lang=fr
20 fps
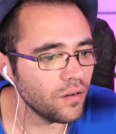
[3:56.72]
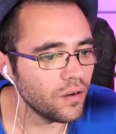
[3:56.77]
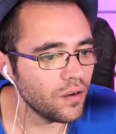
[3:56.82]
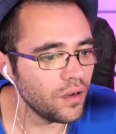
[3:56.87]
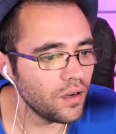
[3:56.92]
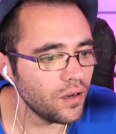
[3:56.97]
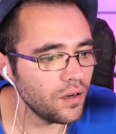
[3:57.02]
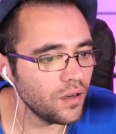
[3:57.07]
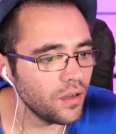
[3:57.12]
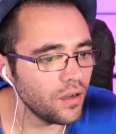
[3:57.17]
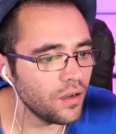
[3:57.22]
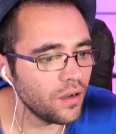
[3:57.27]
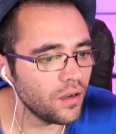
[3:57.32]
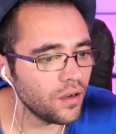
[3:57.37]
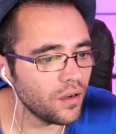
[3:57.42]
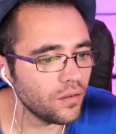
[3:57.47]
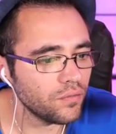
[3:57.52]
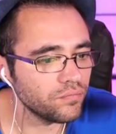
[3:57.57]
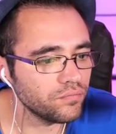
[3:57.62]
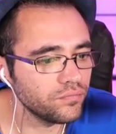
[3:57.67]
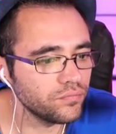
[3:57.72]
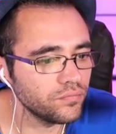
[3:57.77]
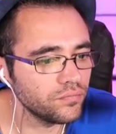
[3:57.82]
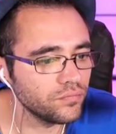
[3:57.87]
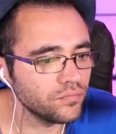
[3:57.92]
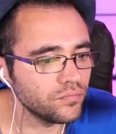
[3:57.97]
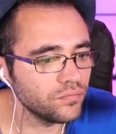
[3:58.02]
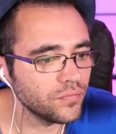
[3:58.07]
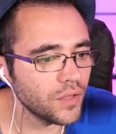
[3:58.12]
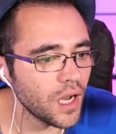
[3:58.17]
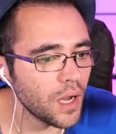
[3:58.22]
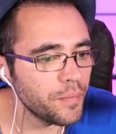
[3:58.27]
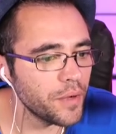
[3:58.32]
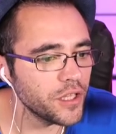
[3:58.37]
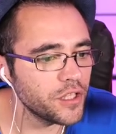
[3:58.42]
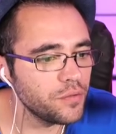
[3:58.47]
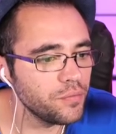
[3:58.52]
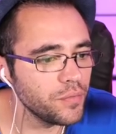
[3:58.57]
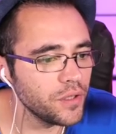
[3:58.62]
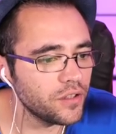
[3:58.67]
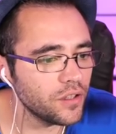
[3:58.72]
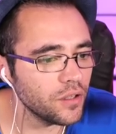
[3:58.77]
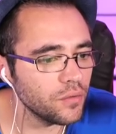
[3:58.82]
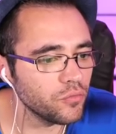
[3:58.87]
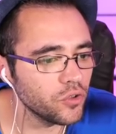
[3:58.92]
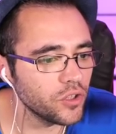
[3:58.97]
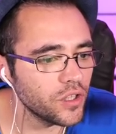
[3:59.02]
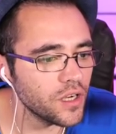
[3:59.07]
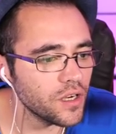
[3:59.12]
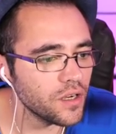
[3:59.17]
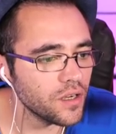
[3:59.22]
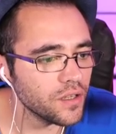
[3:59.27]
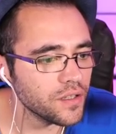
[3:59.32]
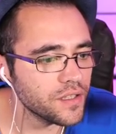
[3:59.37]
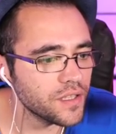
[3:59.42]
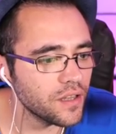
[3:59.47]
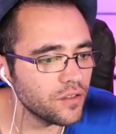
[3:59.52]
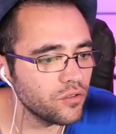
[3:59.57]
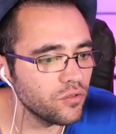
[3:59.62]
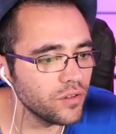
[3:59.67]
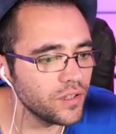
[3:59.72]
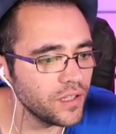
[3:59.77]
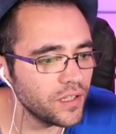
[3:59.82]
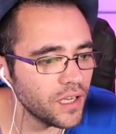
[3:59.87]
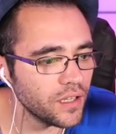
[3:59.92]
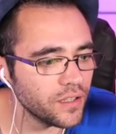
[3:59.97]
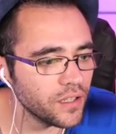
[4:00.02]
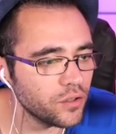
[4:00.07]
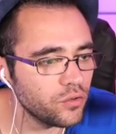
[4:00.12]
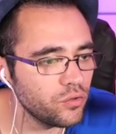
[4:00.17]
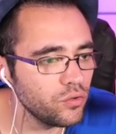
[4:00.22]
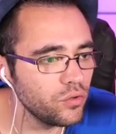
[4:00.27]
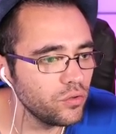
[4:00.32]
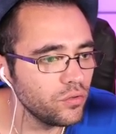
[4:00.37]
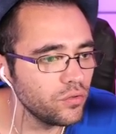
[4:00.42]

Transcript: Voilà. là hmm. Ah bah tu m'étonnes, mon gars. 7 de dégâts d'un coup.